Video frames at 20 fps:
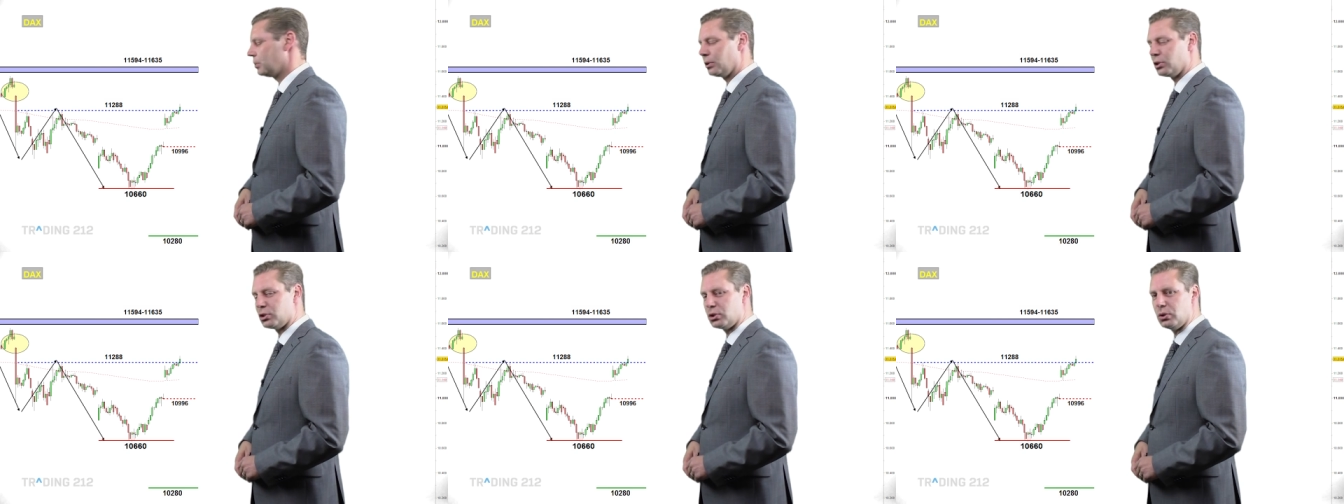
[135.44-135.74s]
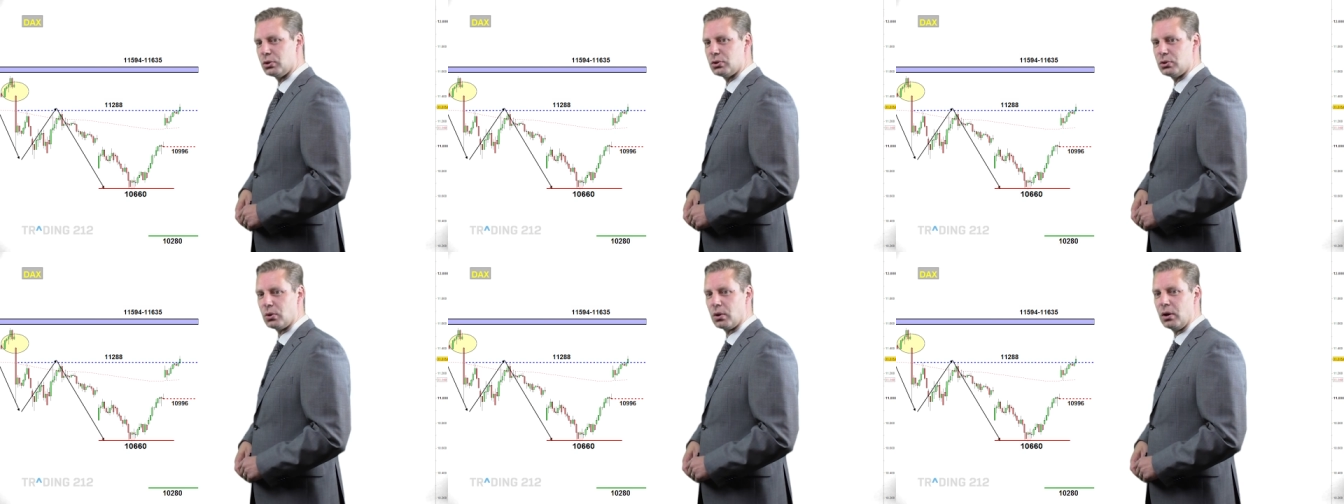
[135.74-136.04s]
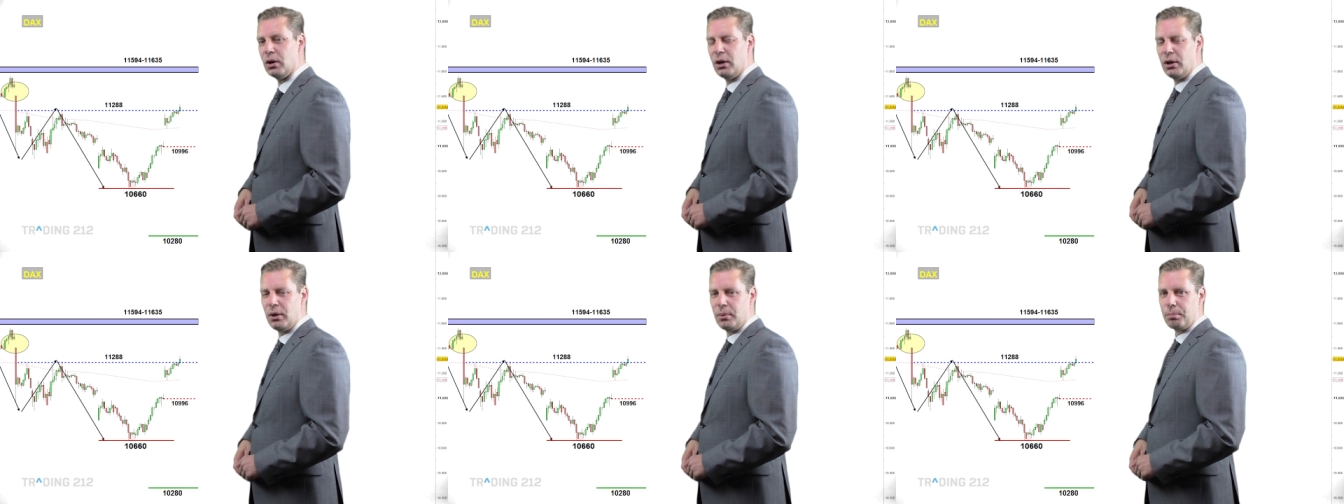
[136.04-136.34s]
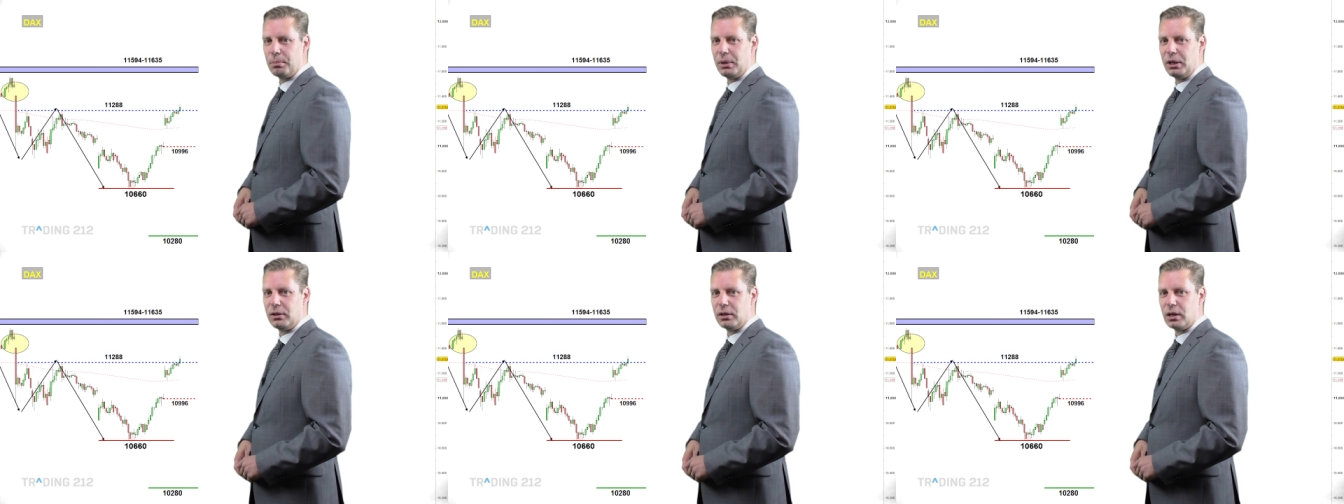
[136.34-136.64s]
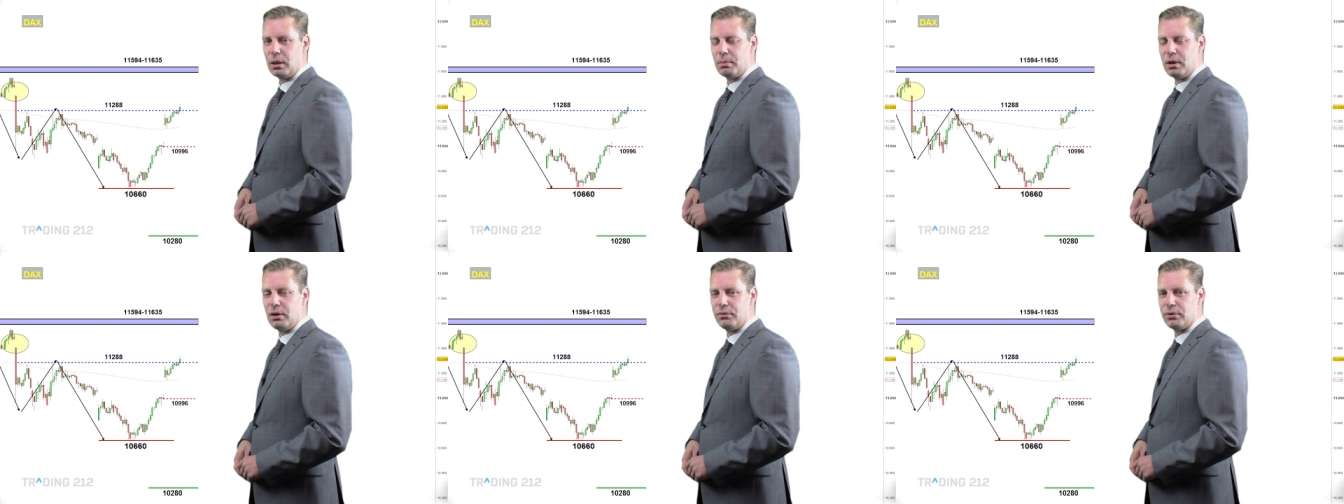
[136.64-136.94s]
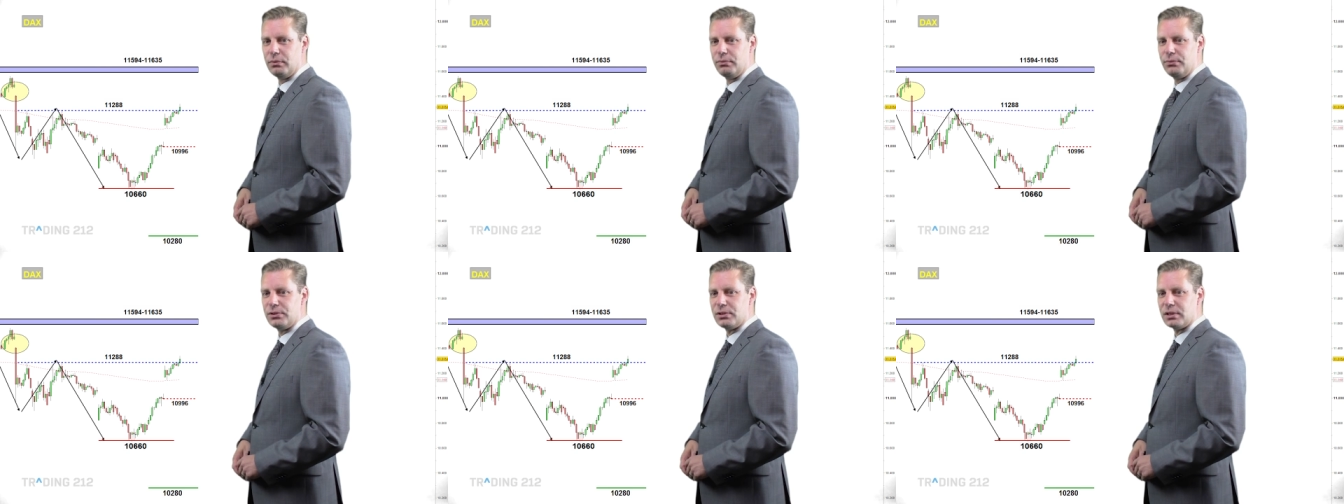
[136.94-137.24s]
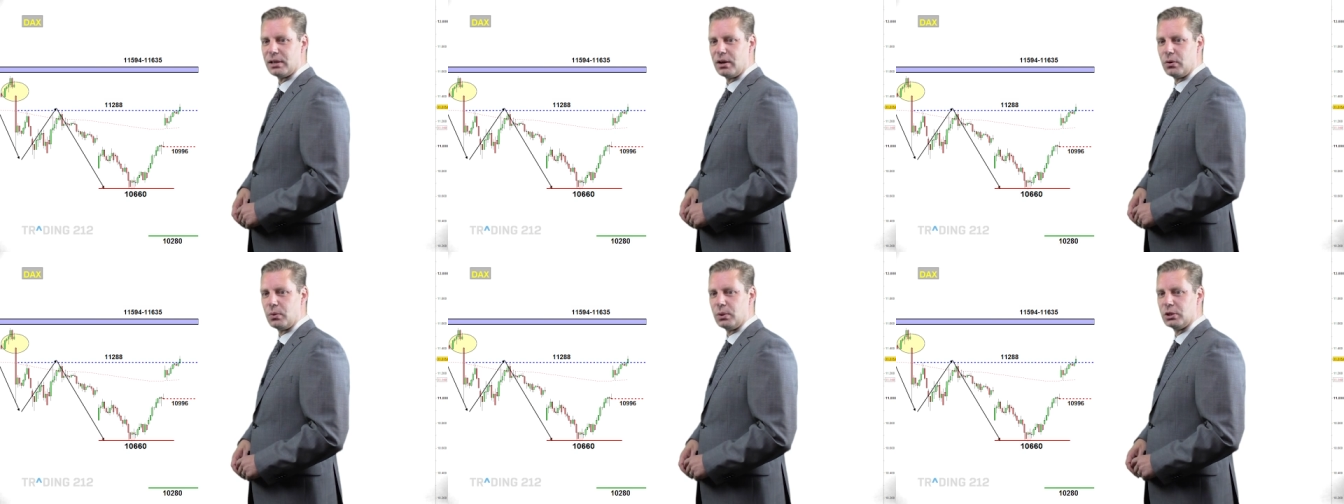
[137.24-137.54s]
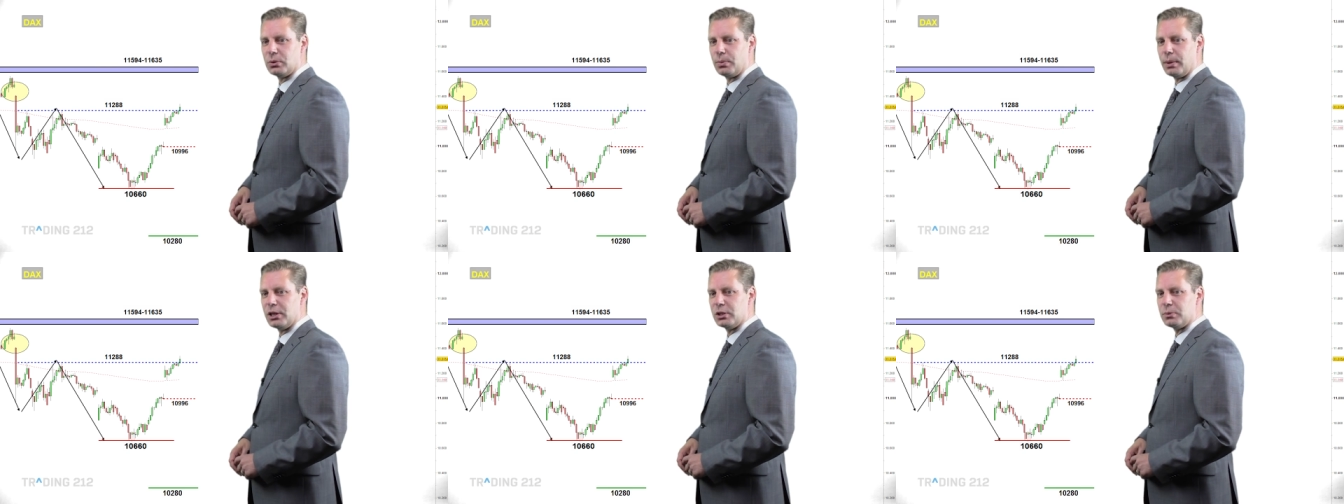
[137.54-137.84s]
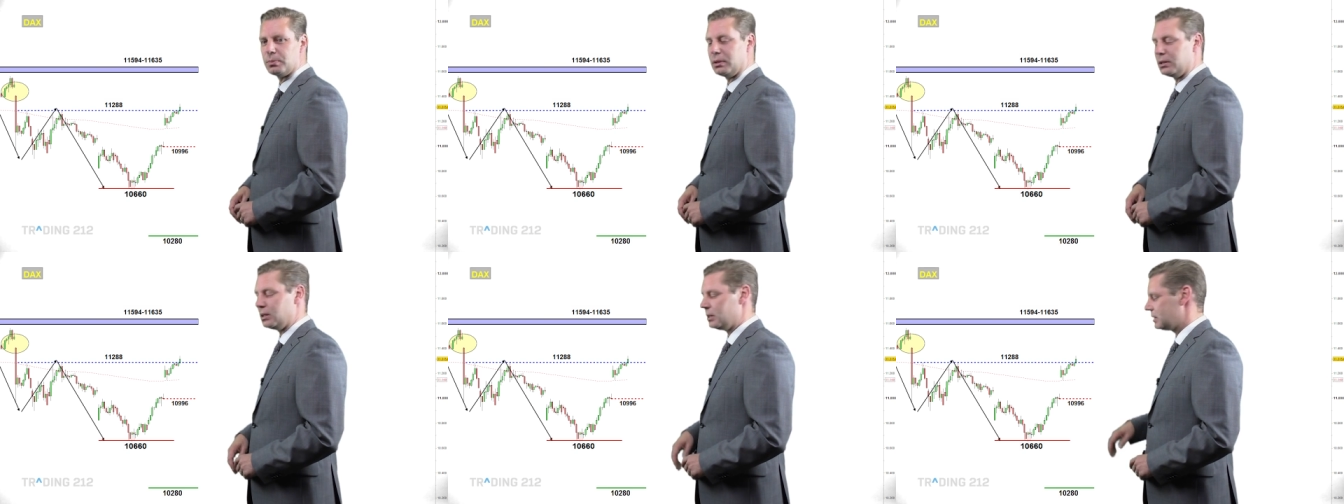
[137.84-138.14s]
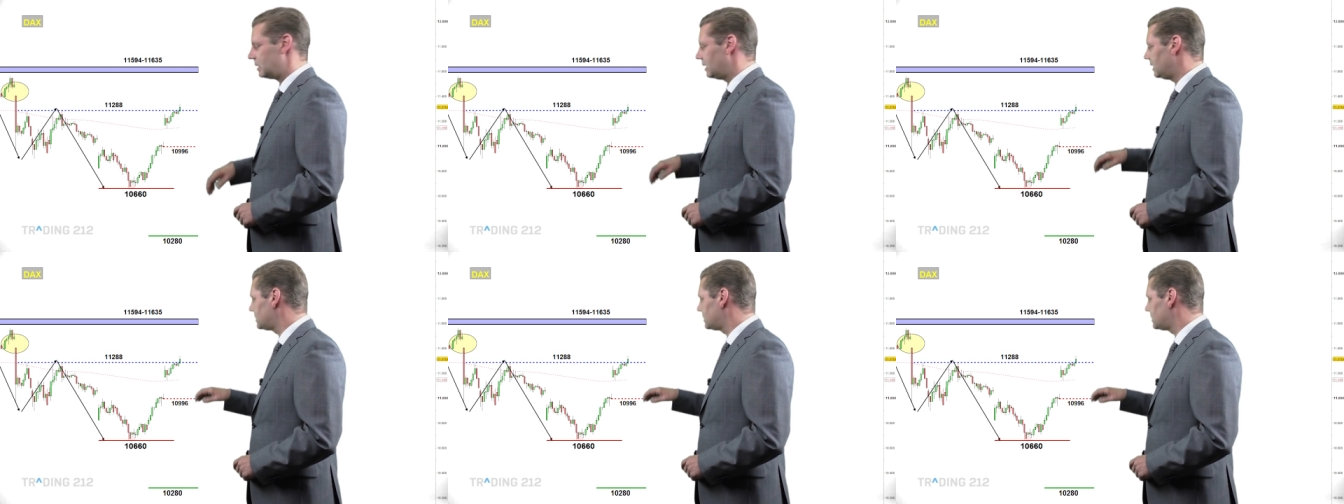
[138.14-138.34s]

Unterstützung mit dem 50er Retracement dieser